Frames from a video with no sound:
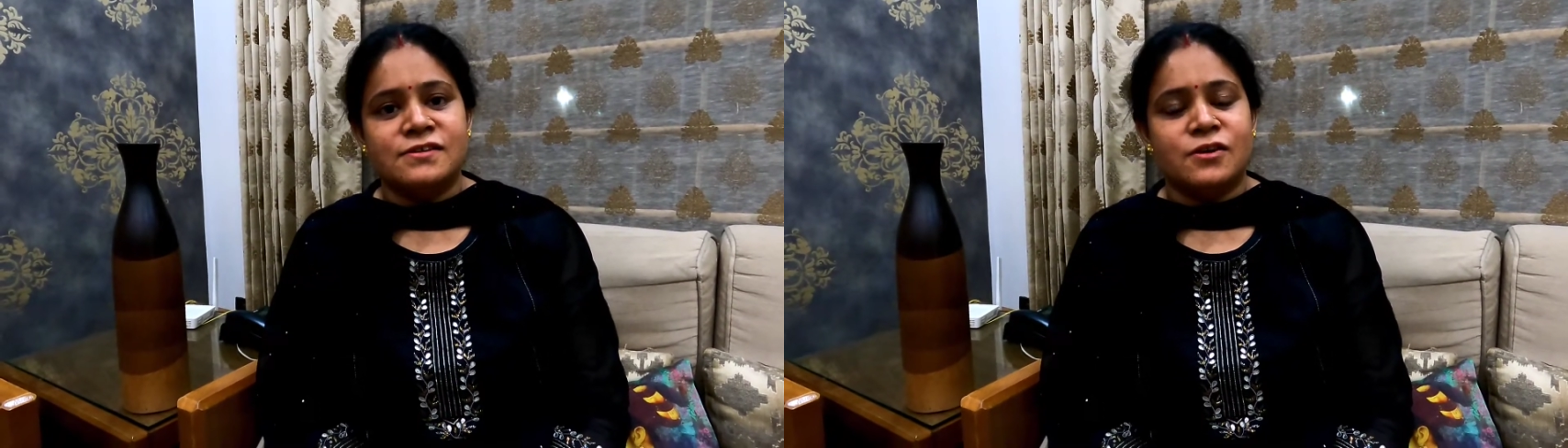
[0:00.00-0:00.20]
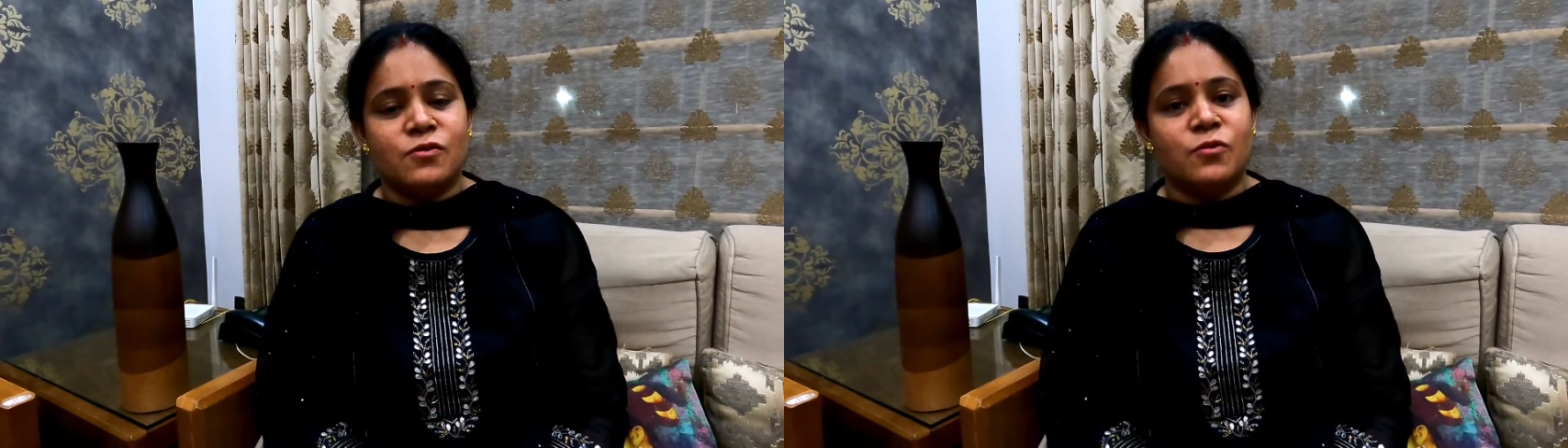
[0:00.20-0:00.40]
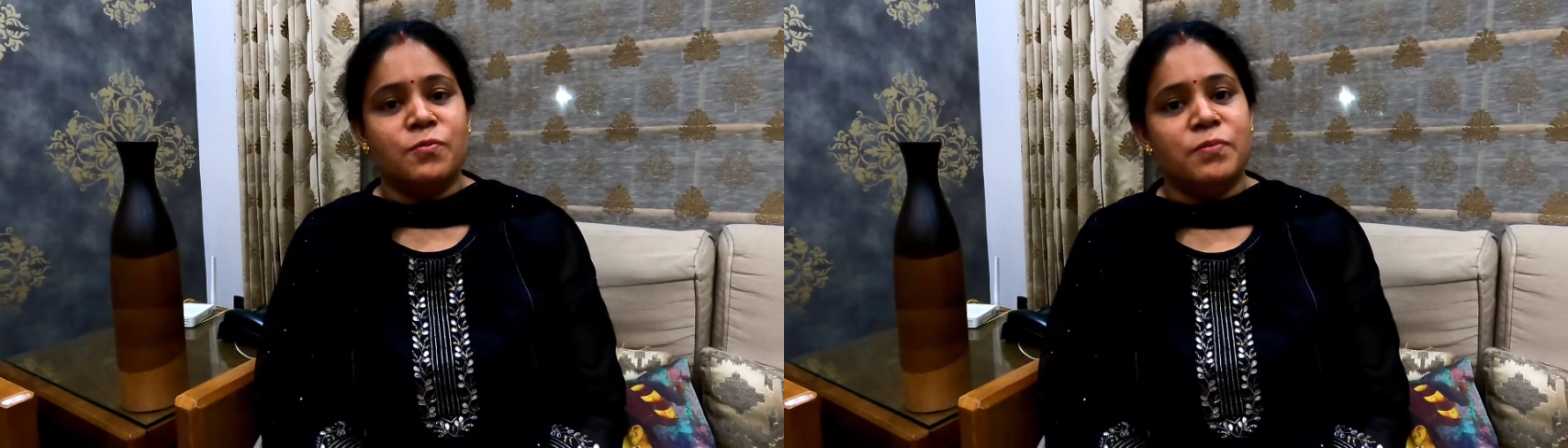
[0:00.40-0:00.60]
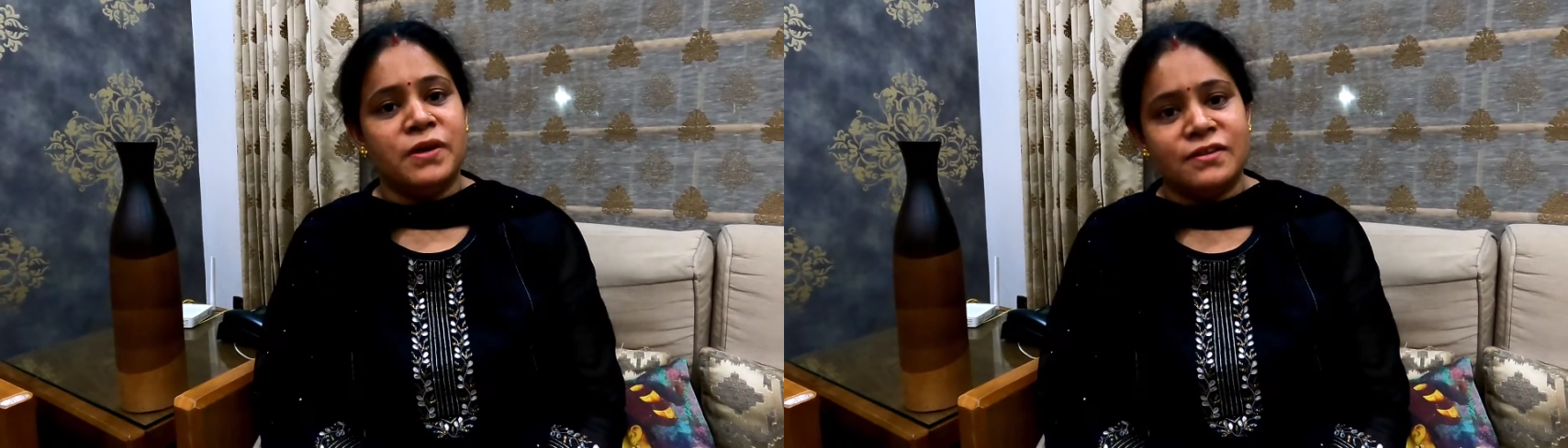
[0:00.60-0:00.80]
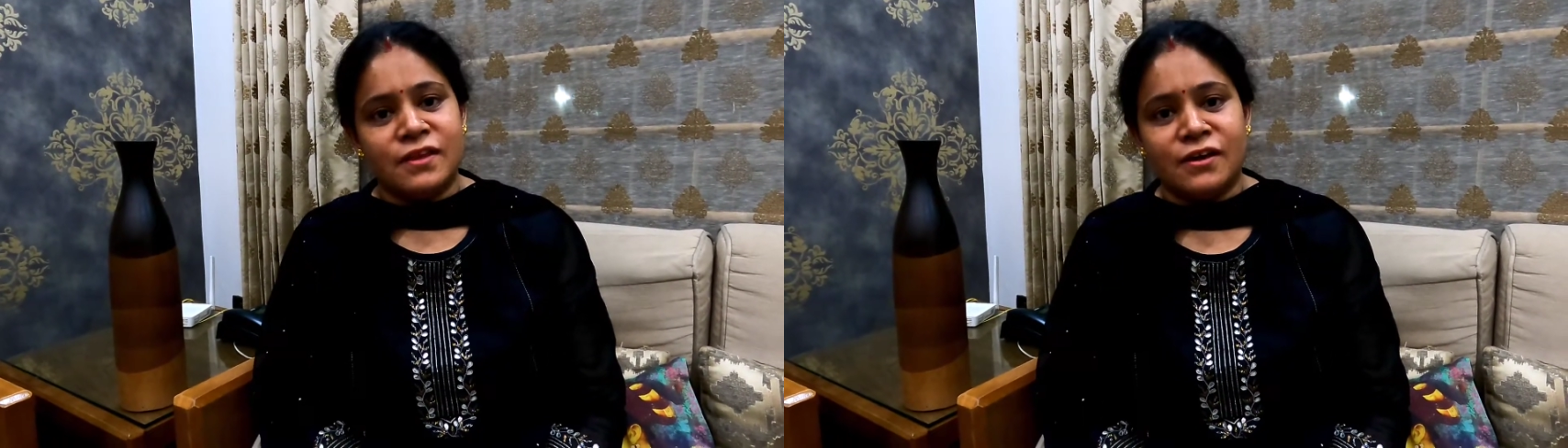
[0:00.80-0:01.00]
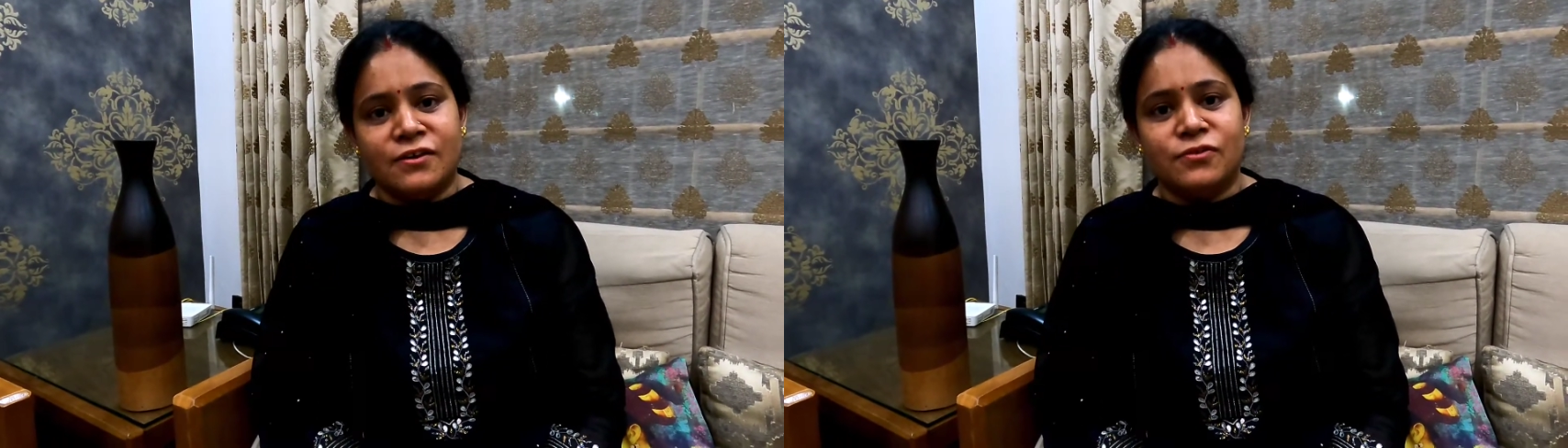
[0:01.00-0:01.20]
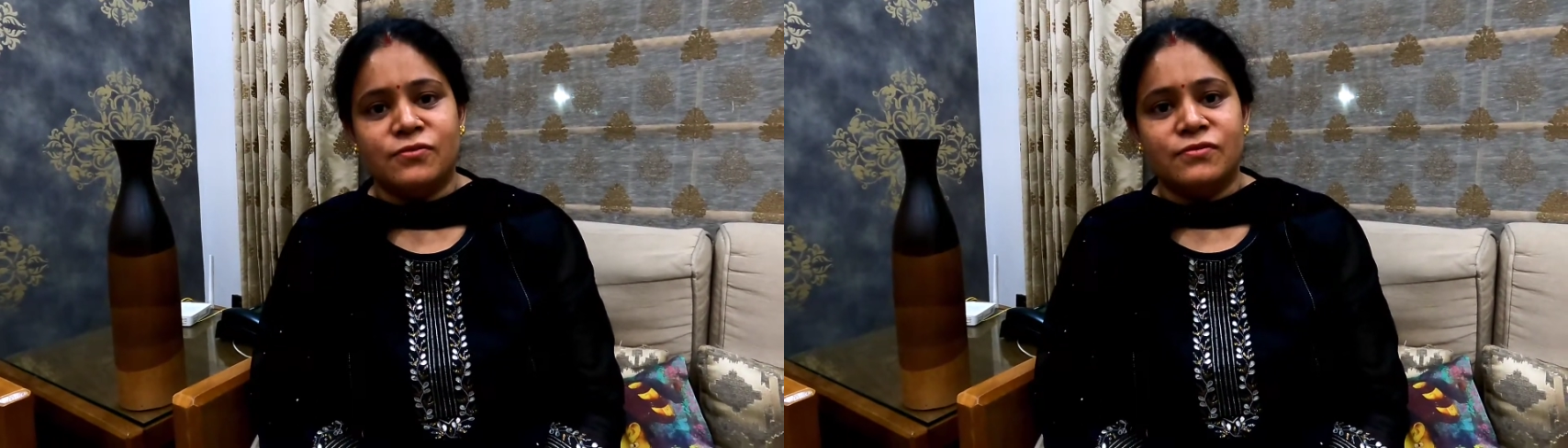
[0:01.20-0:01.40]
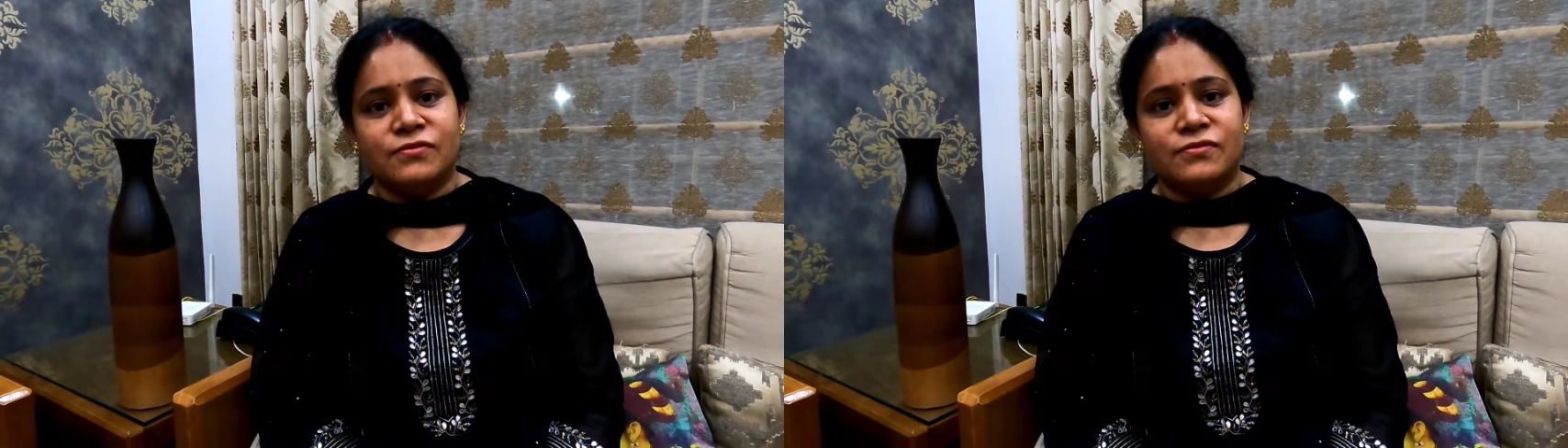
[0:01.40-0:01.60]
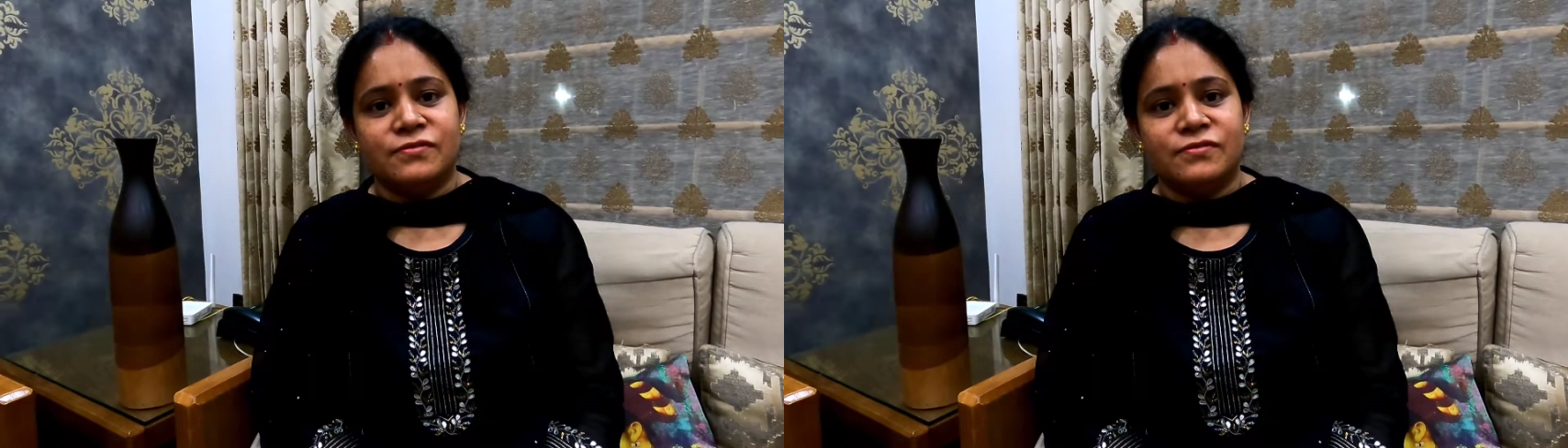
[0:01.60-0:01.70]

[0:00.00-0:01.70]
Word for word: सर को बिग थैंक यू